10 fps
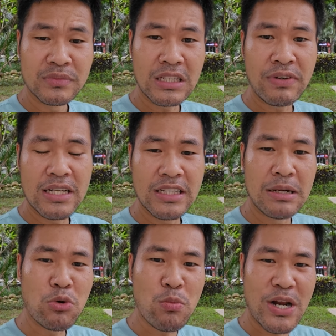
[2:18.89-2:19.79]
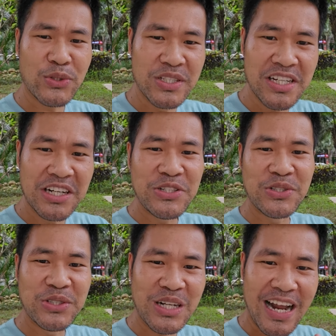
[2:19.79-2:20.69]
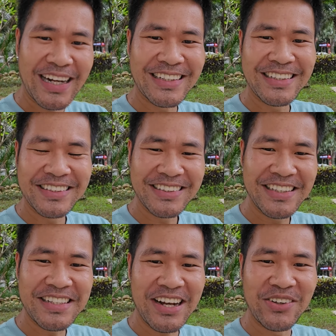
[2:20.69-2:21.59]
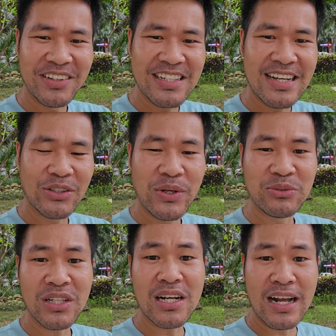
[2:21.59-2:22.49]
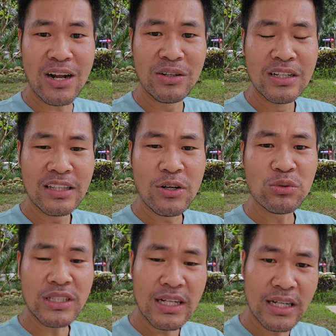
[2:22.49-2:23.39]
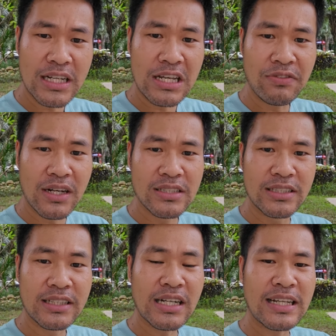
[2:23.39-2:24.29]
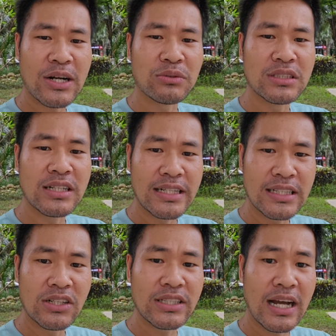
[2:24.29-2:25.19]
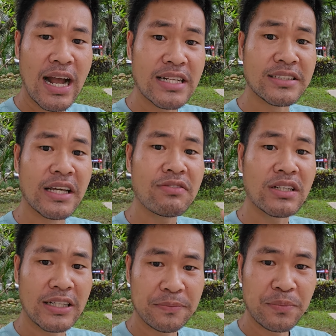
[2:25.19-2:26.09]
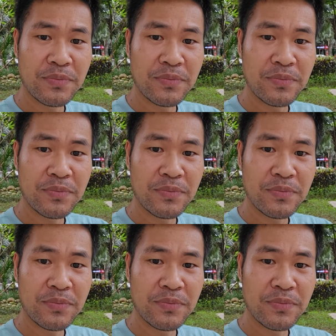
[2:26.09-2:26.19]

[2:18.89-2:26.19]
Thế vậy là gì, là mua bán chuyển nhượng đi chuyển nhượng lại thì sao, cái giá thuế đóng rất là cao, thì cũng sẽ gây cái việc là gì, các nhà đầu tư cá nhân nó sẽ hạn chế cái việc đấy,